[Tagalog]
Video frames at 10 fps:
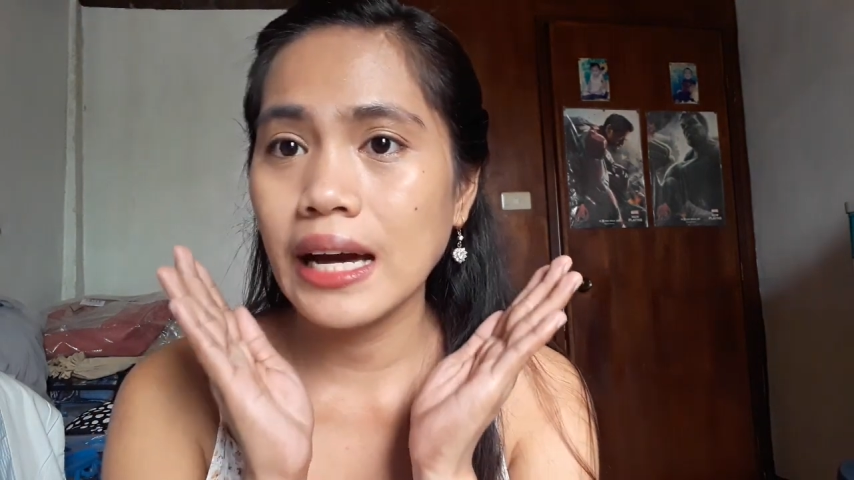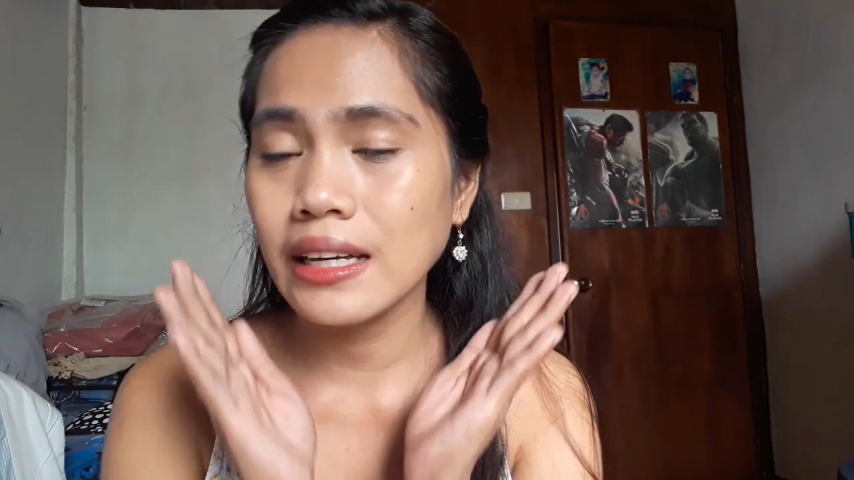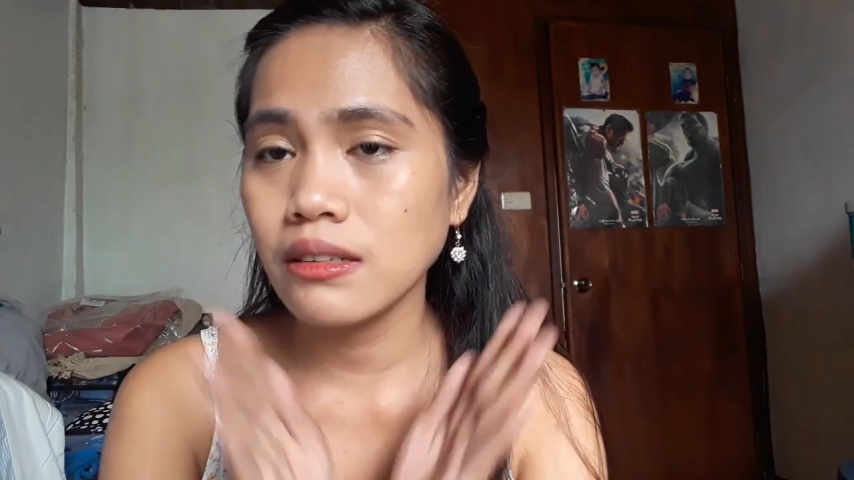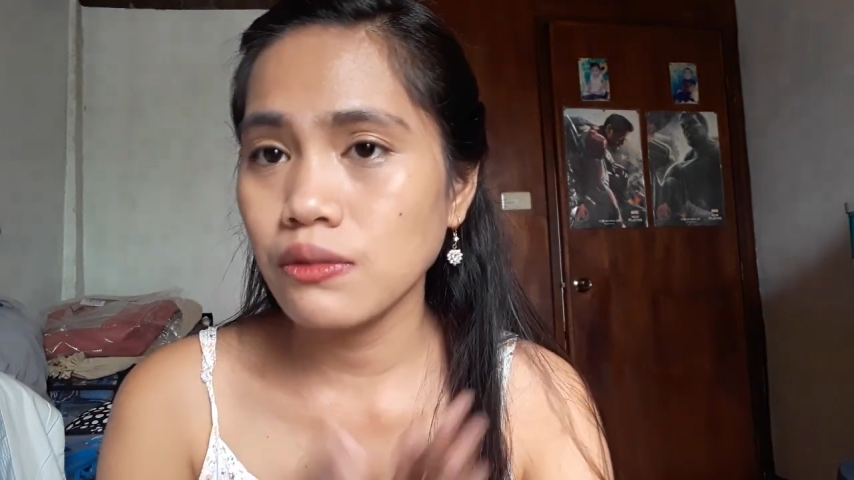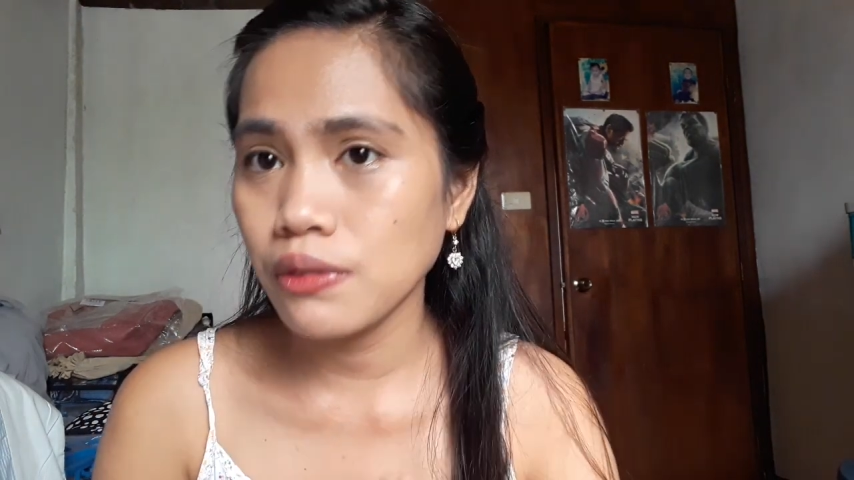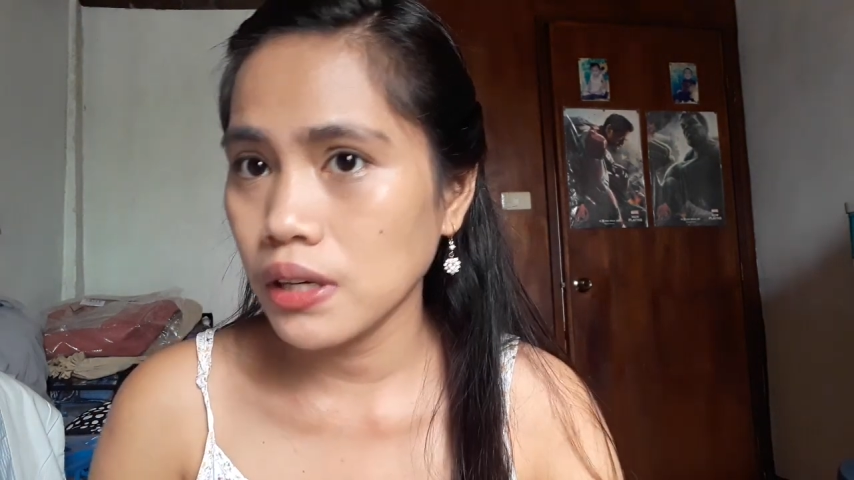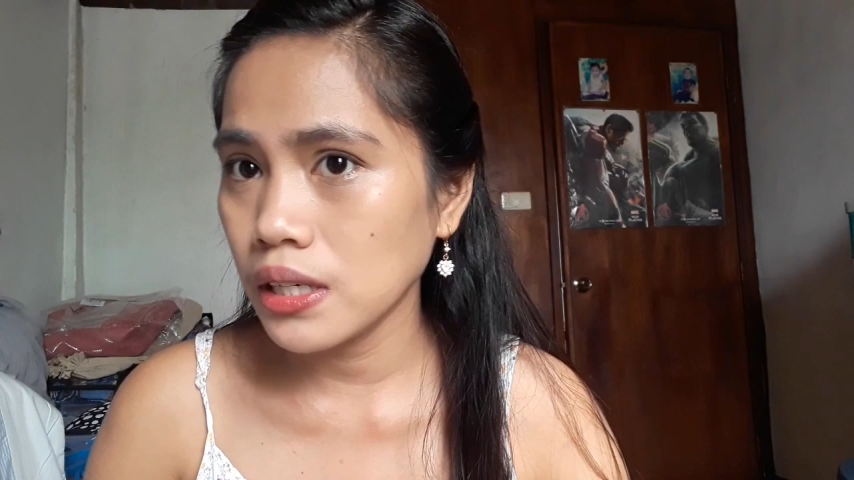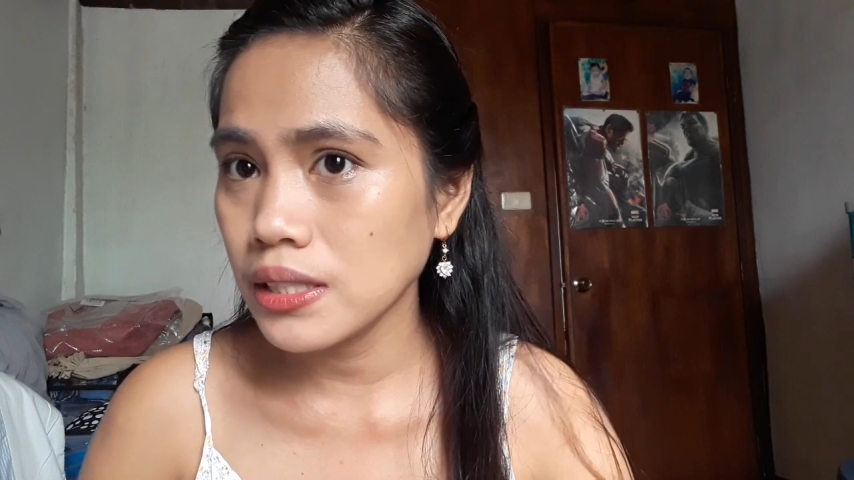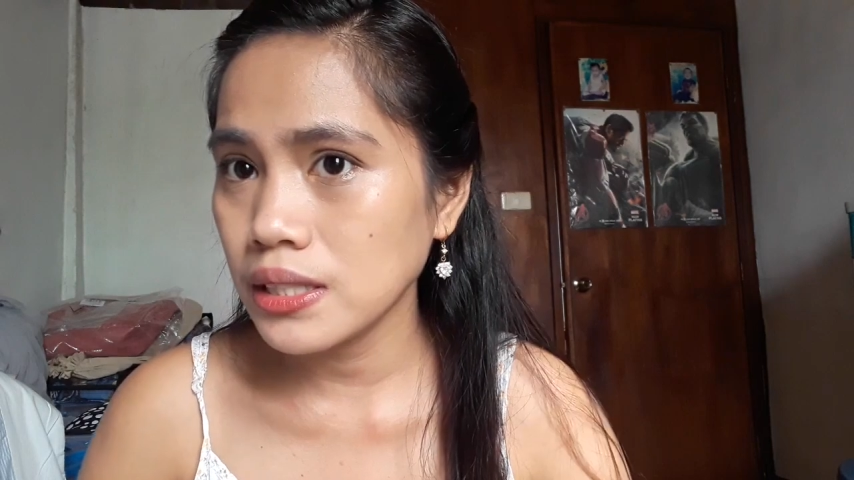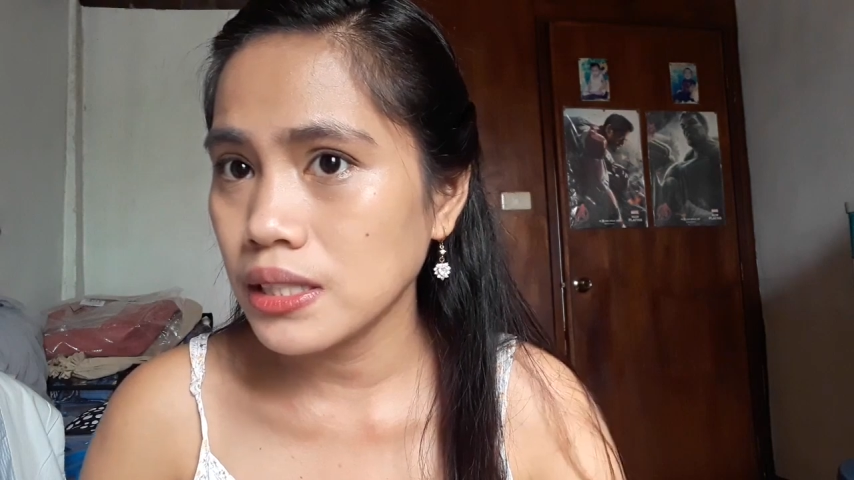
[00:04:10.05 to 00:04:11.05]
aking
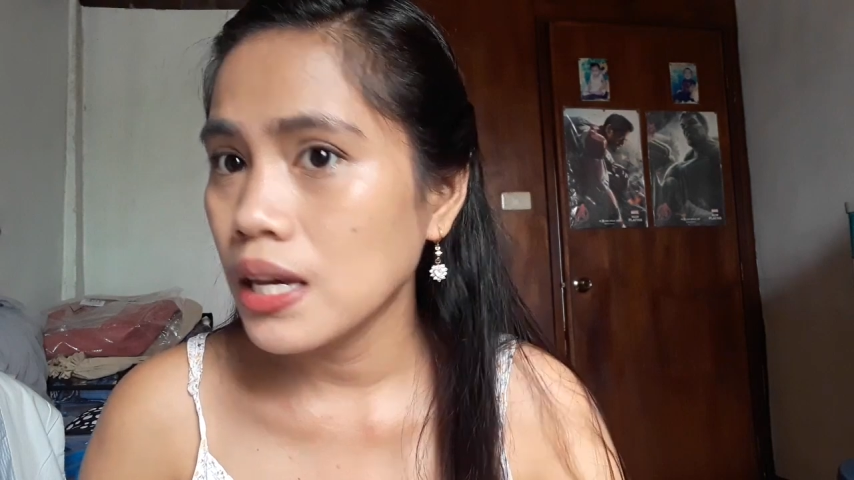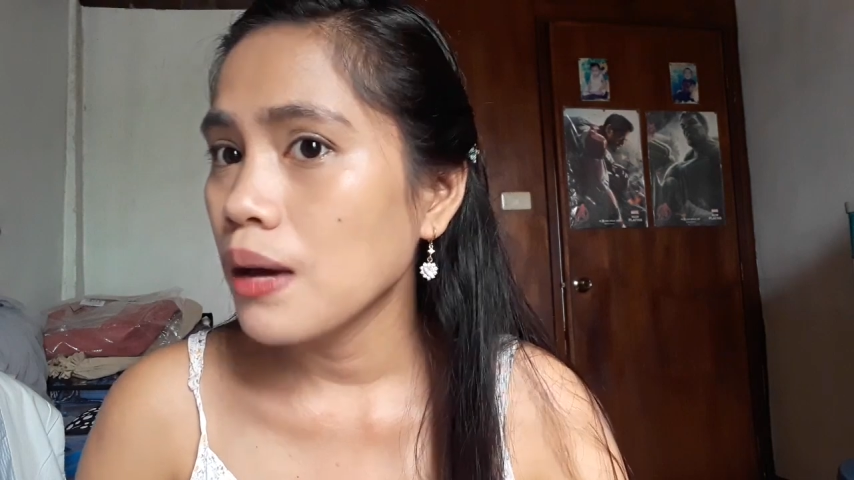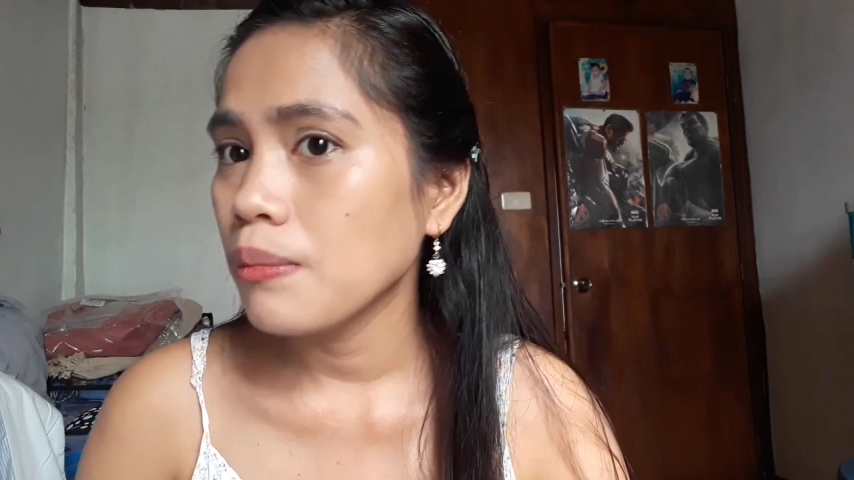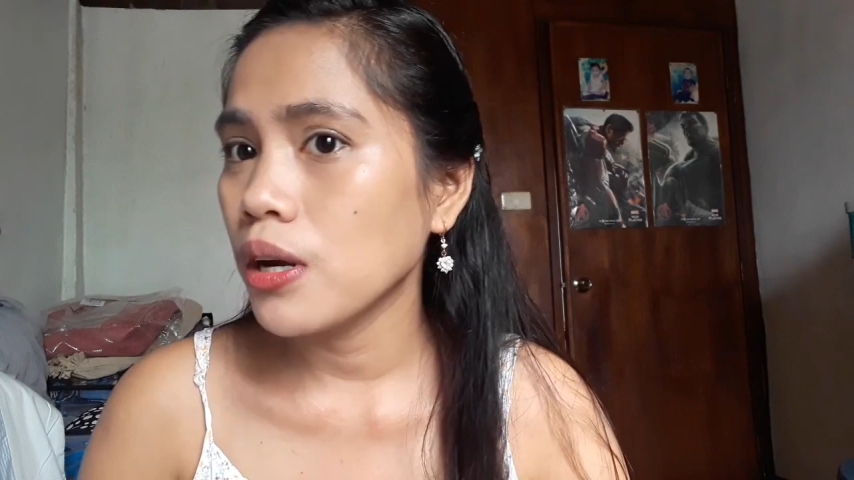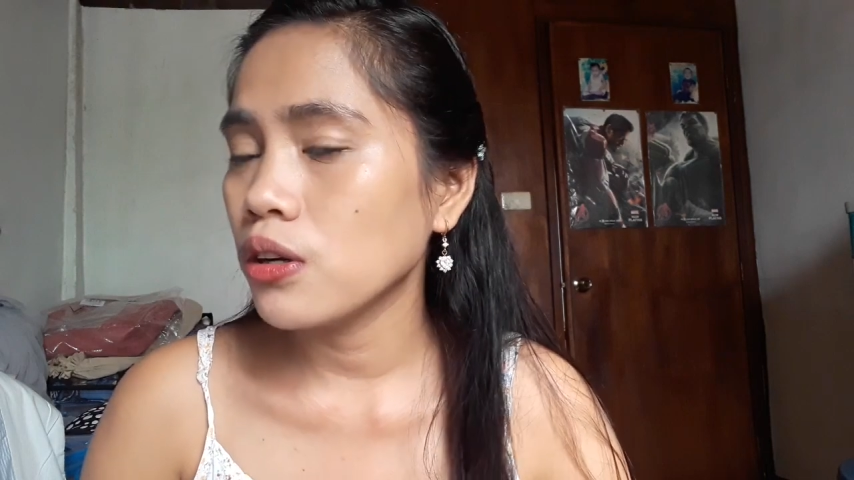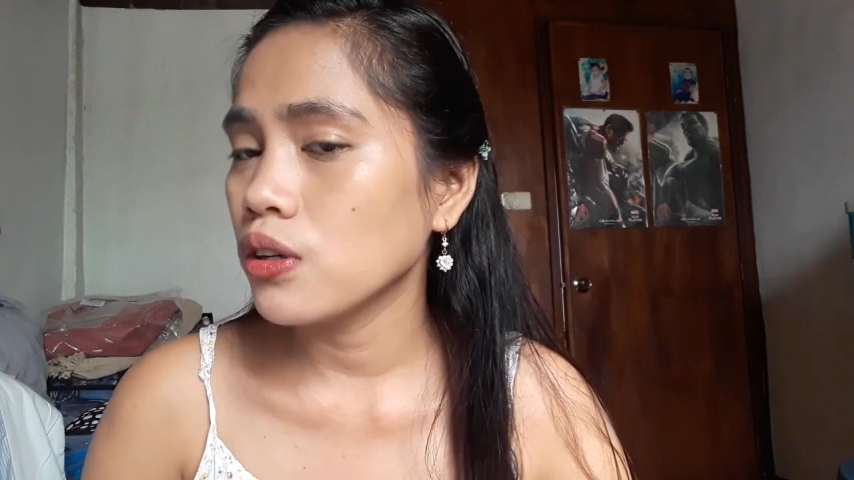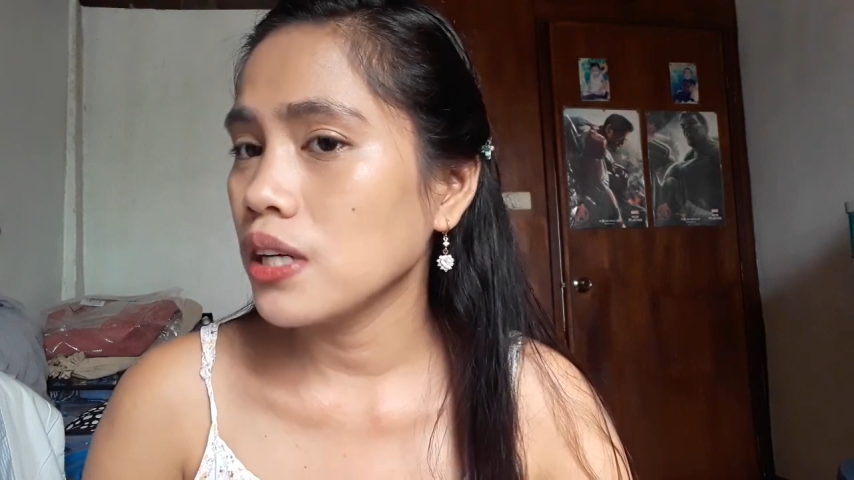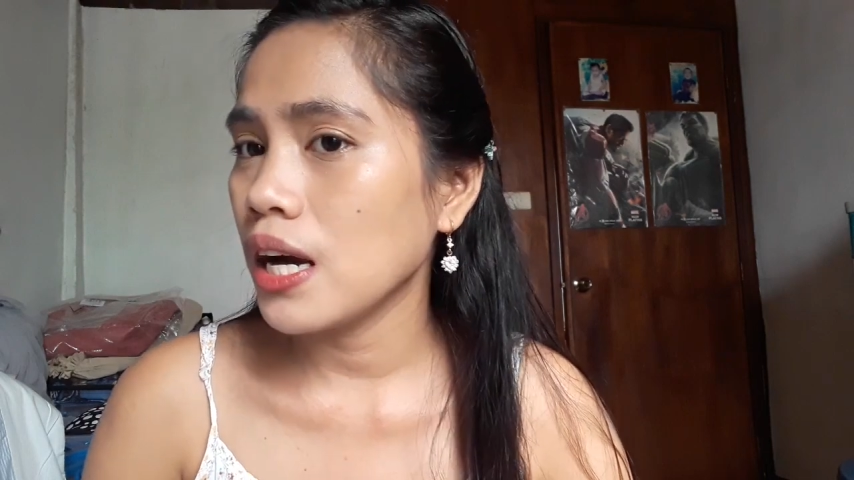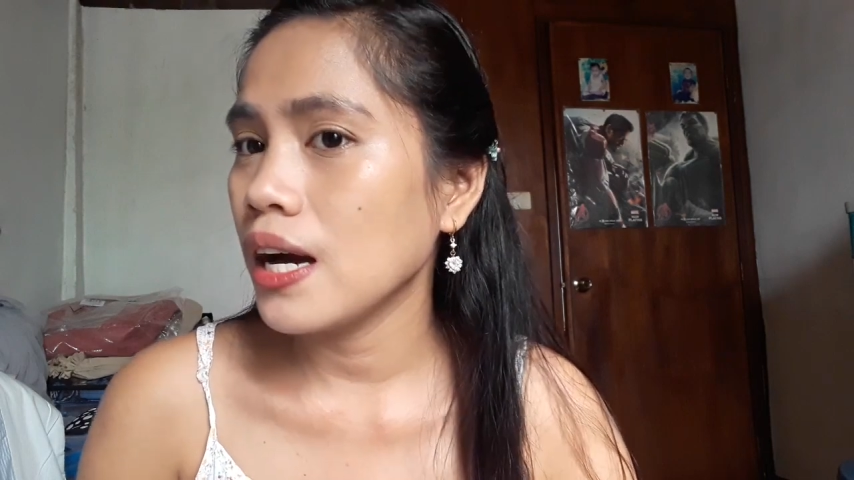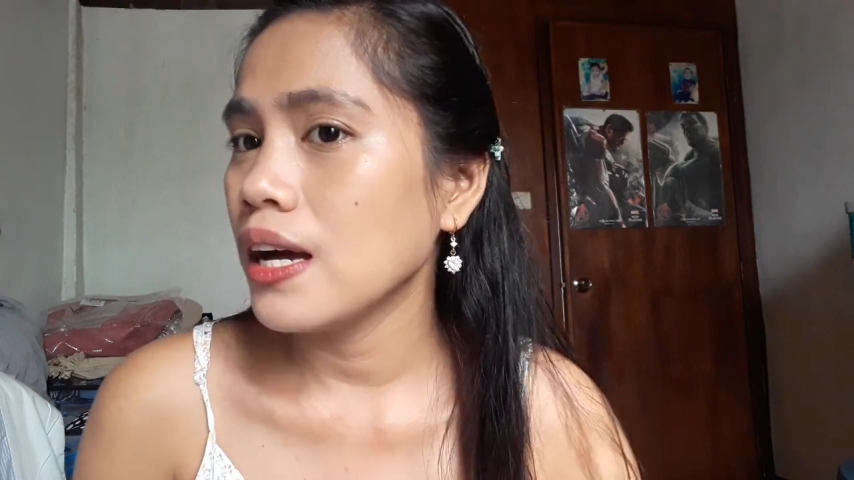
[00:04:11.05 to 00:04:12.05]
face. Pero
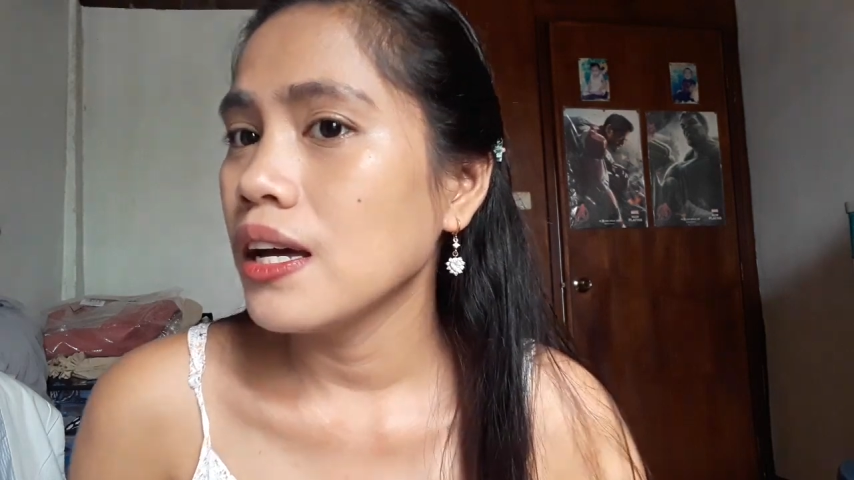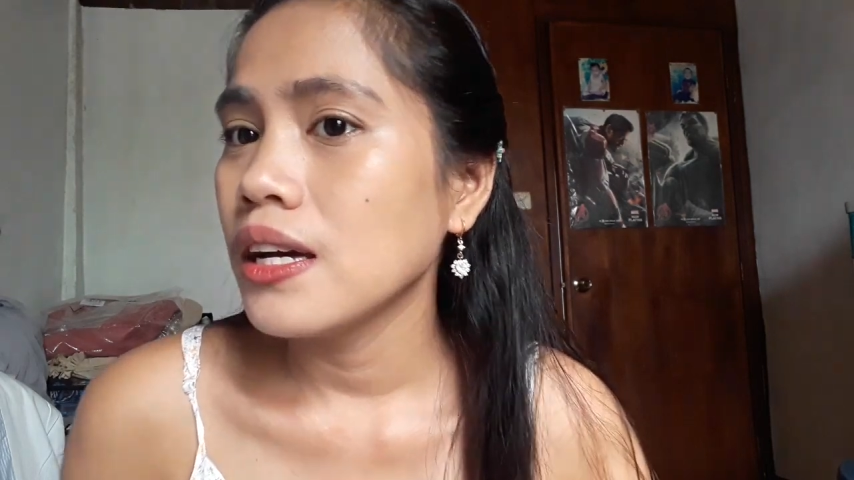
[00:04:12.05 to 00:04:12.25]
yeah,